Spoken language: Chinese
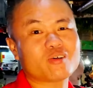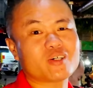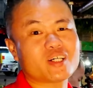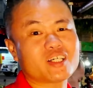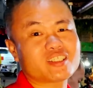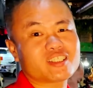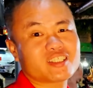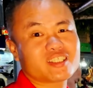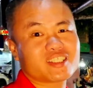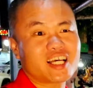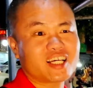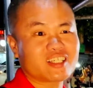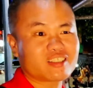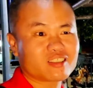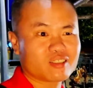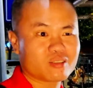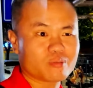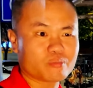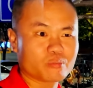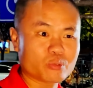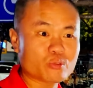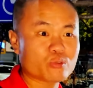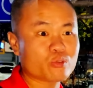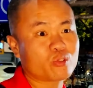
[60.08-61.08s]
狗人士，但是
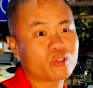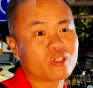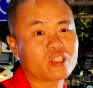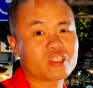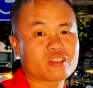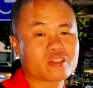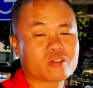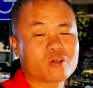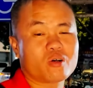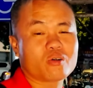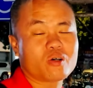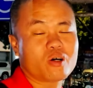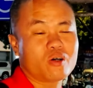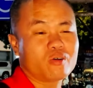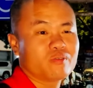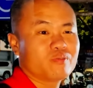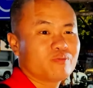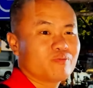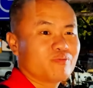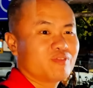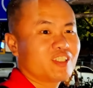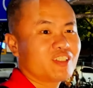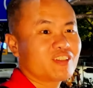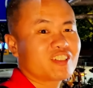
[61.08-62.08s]
不拒绝吃狗肉，
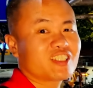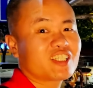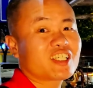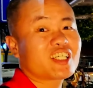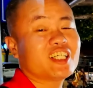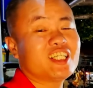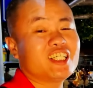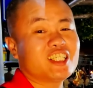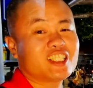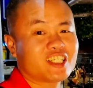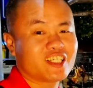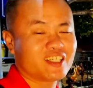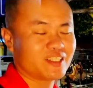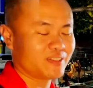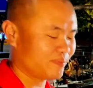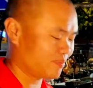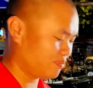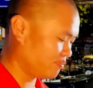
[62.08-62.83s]
就是这个意思。